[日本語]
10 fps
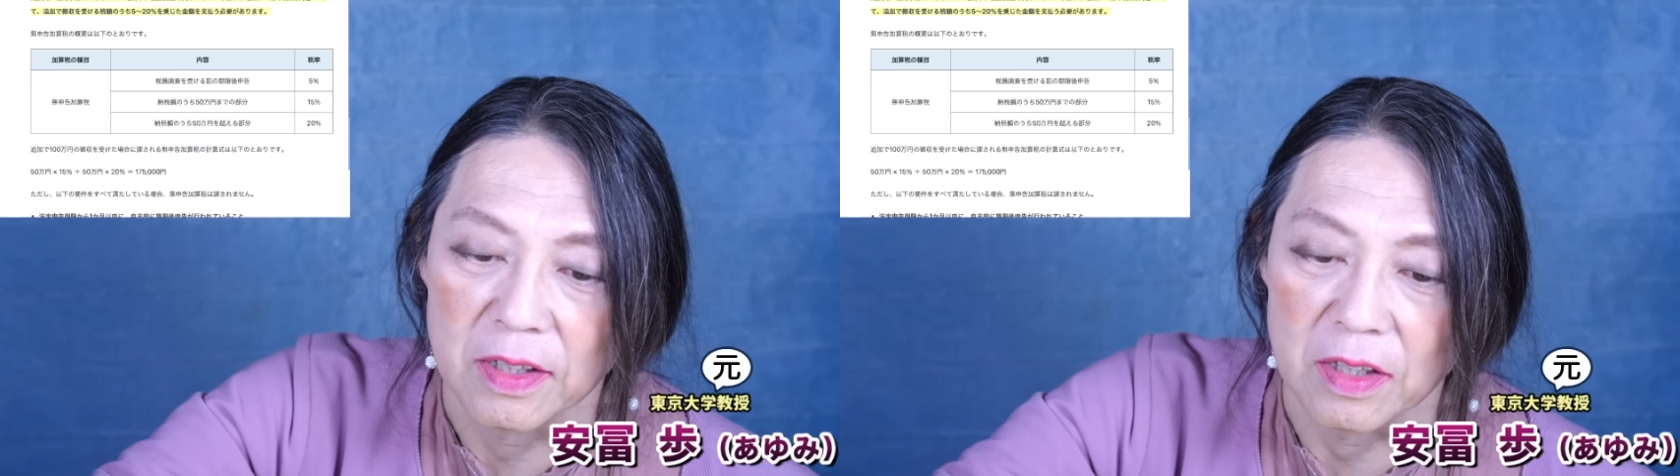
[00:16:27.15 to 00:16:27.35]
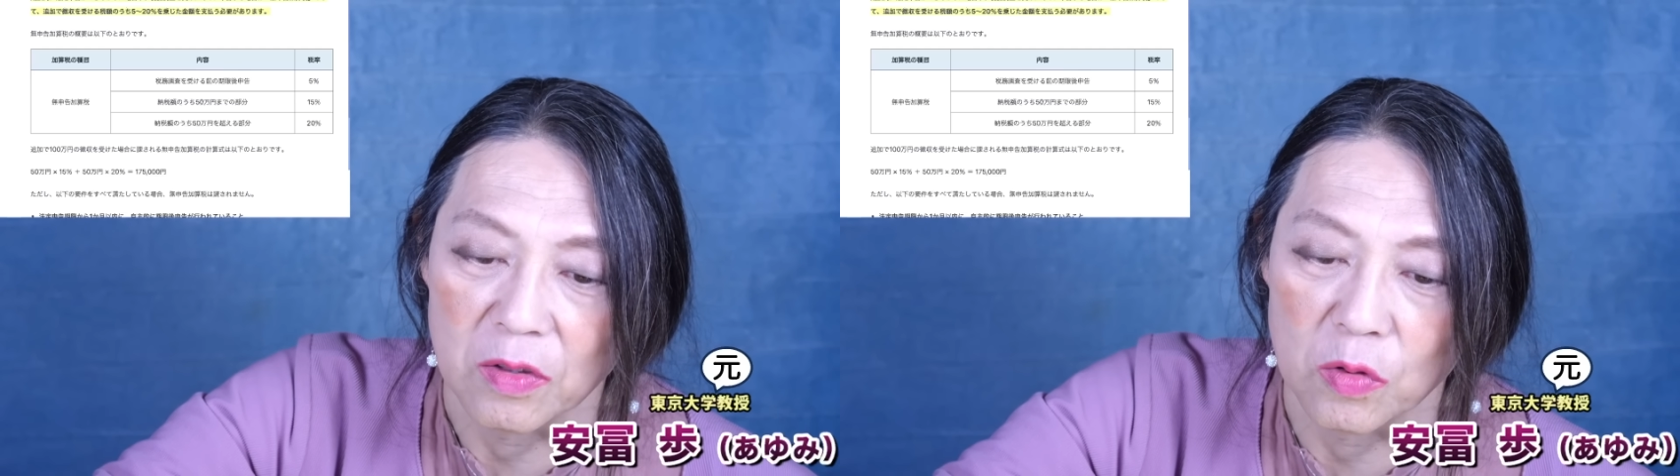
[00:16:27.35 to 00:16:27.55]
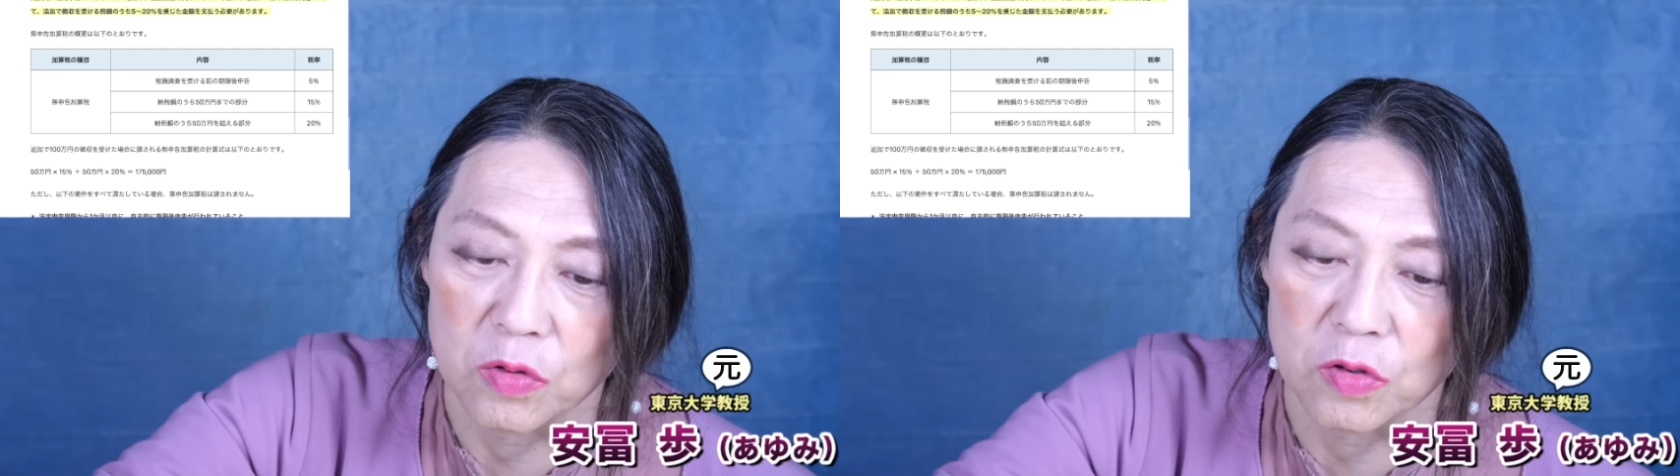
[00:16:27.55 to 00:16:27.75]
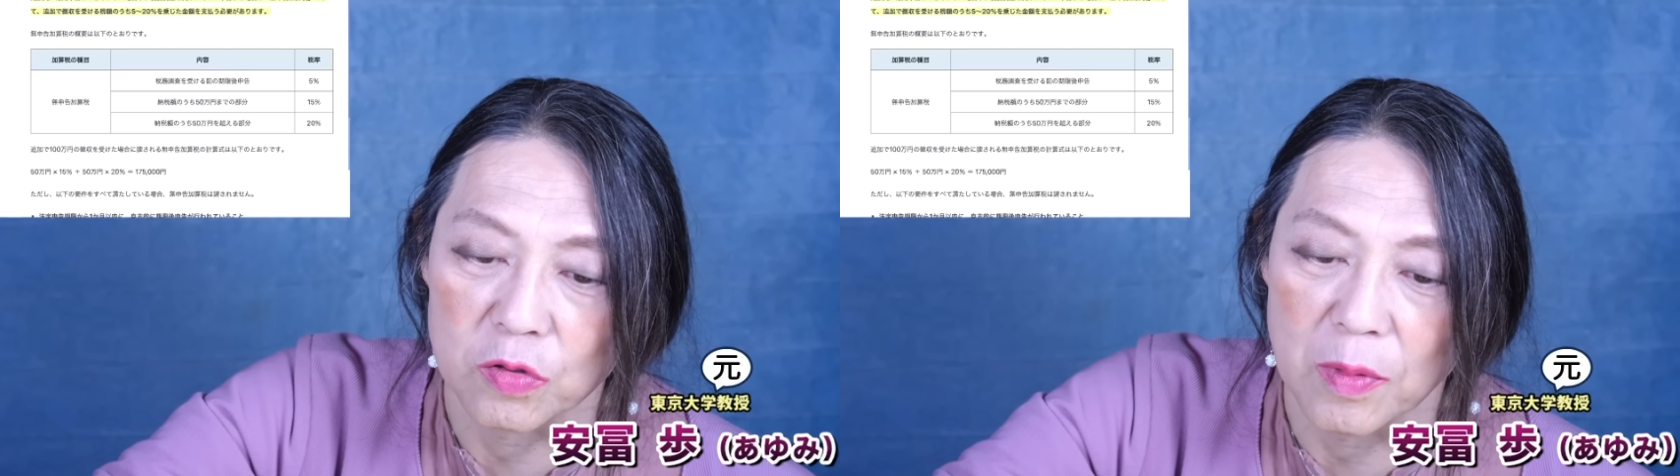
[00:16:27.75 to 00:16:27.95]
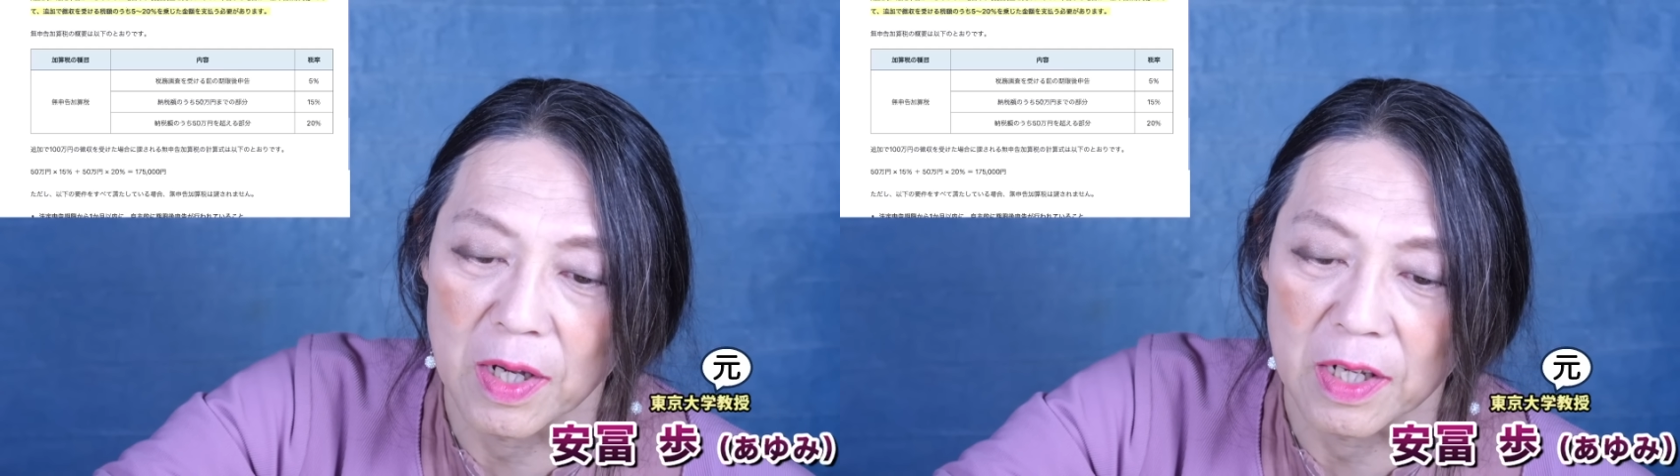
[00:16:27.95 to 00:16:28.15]
えー、
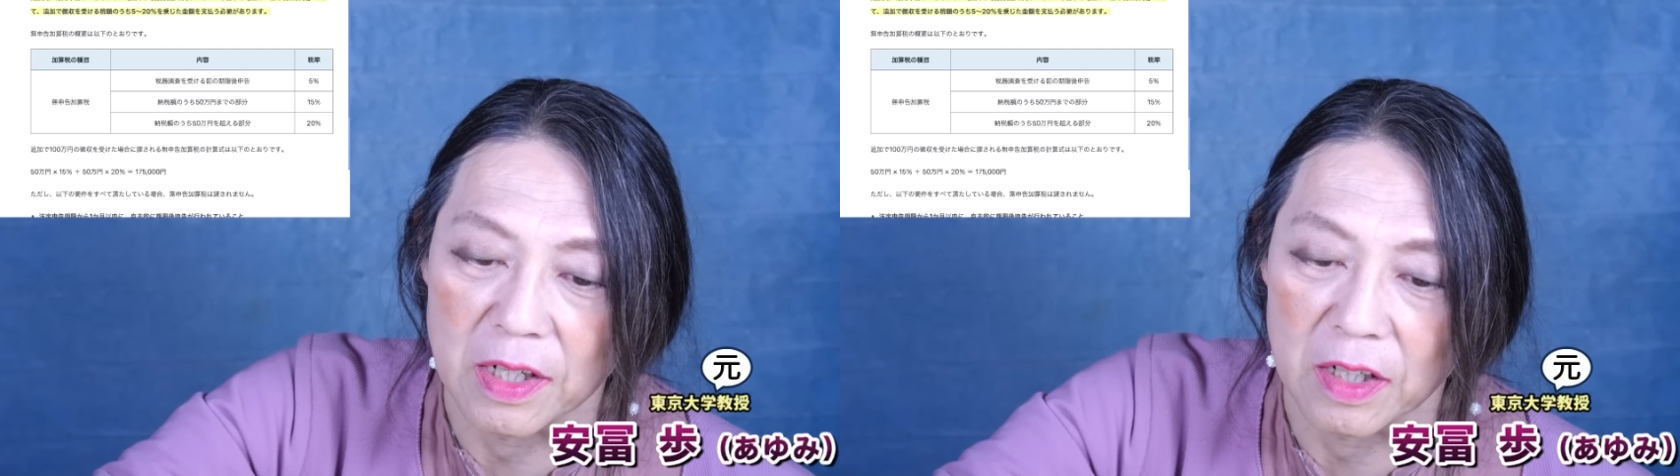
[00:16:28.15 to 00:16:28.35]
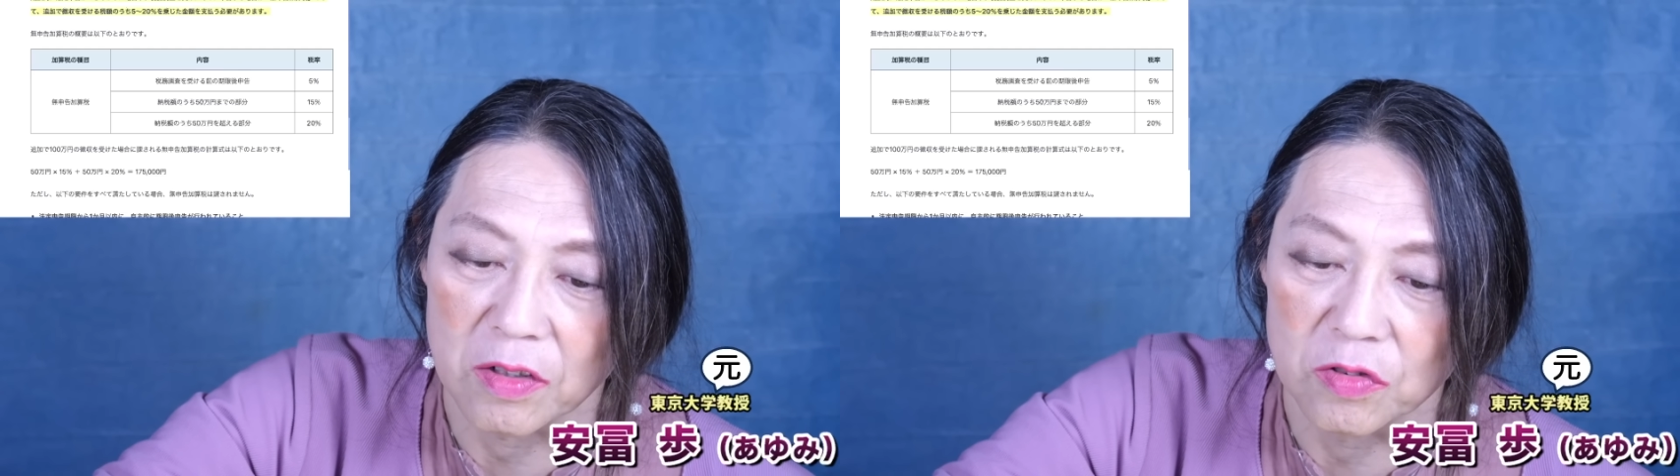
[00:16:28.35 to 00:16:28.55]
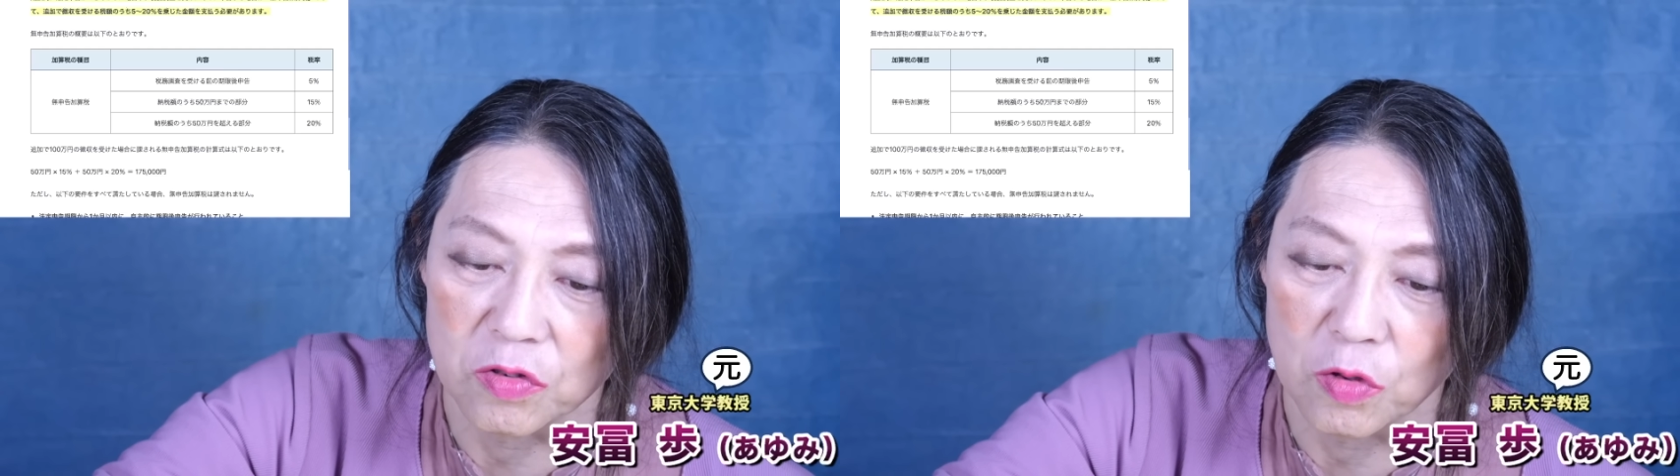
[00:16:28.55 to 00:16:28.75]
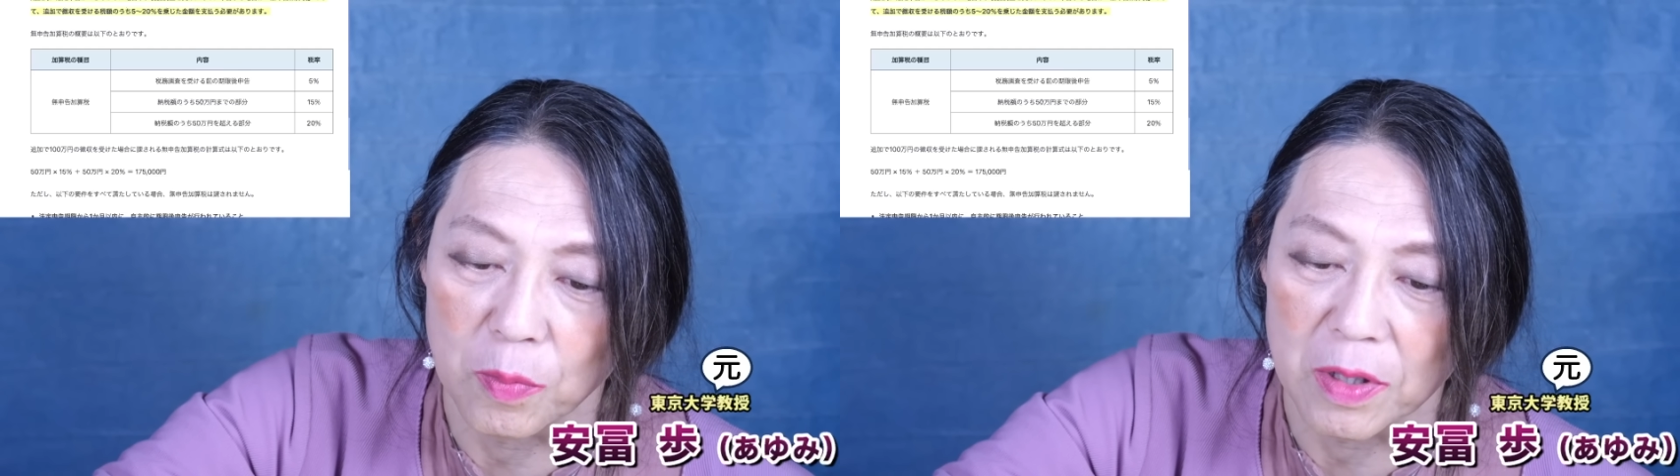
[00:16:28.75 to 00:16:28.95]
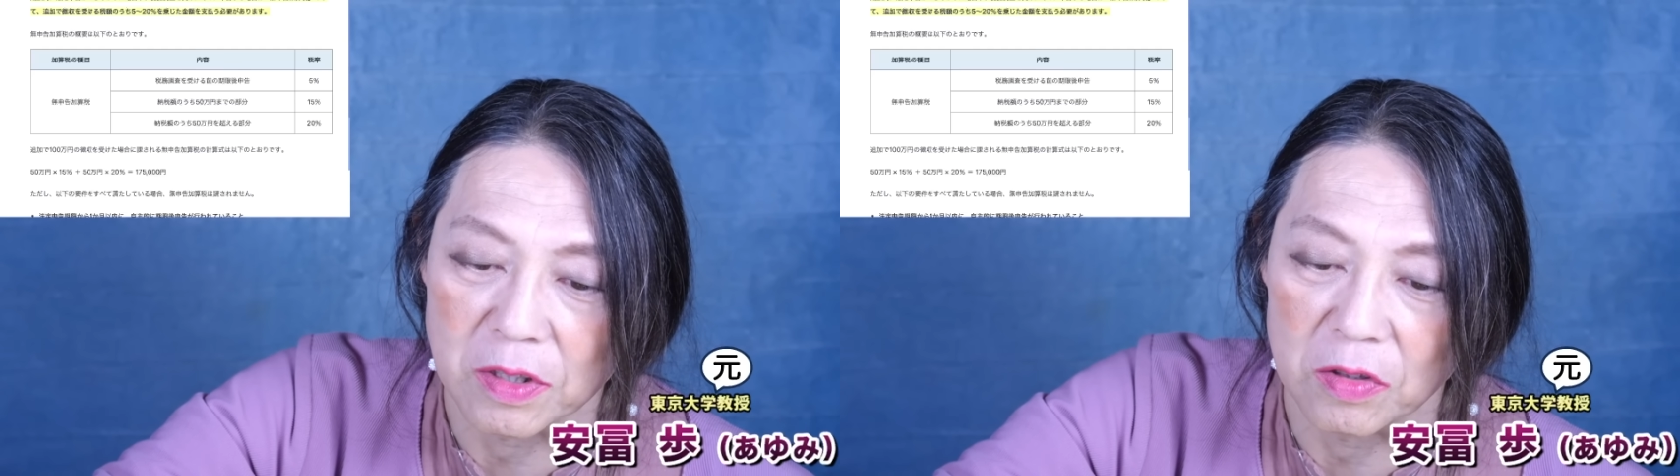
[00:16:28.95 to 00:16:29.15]
50万円
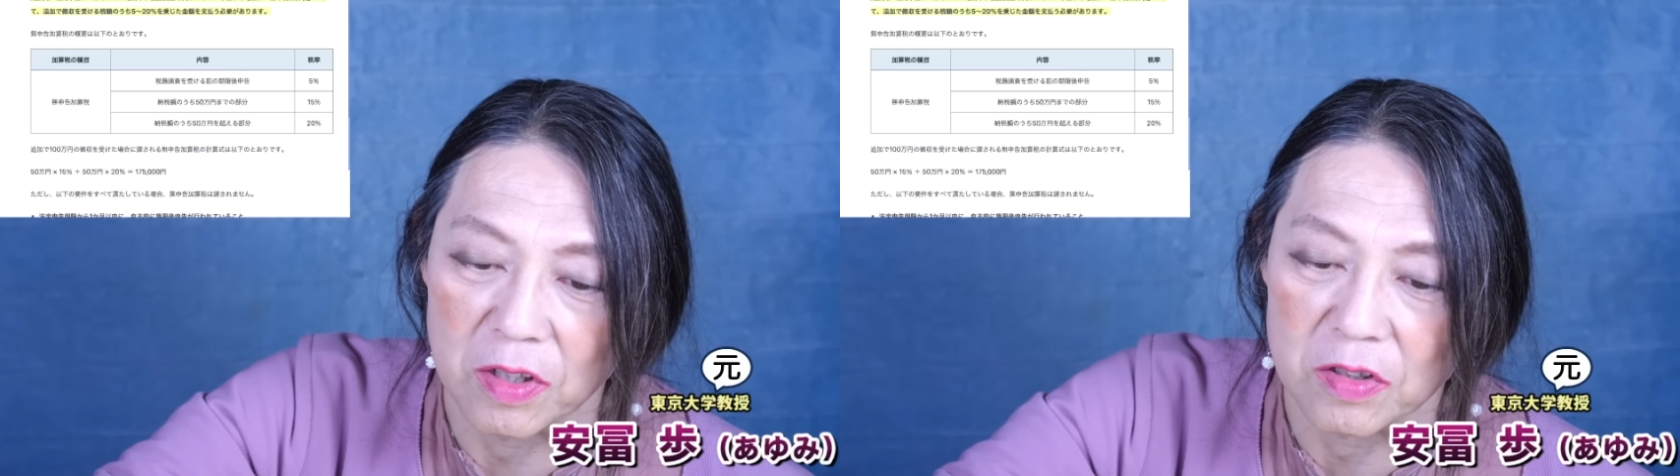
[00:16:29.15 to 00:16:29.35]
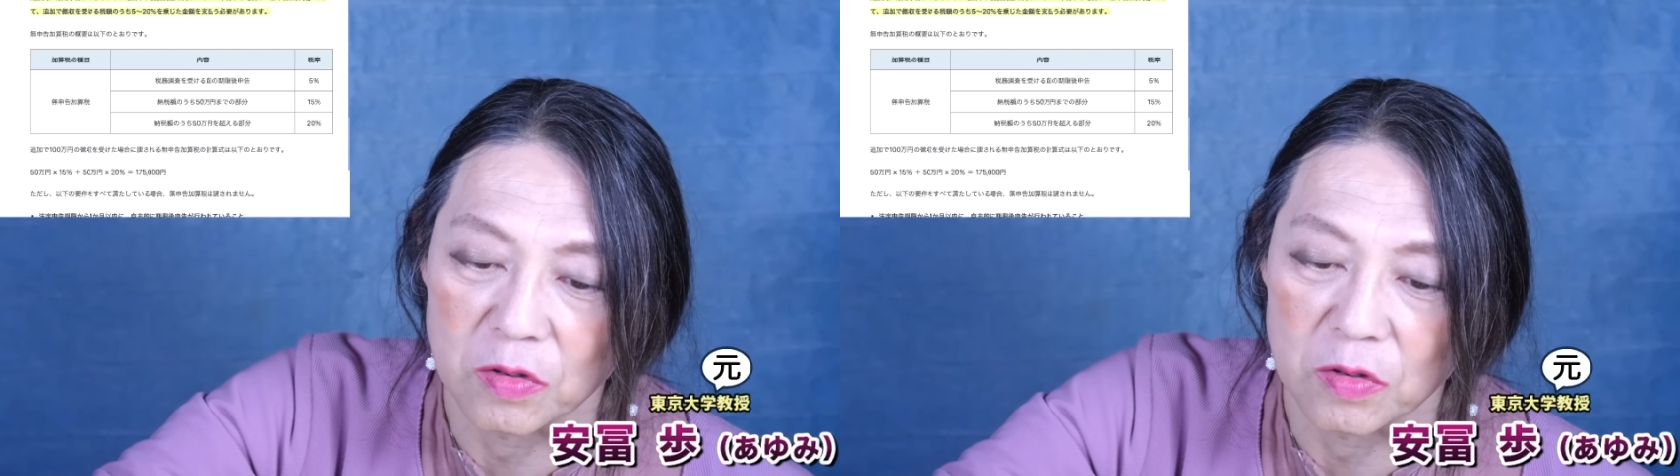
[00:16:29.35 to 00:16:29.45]
×15%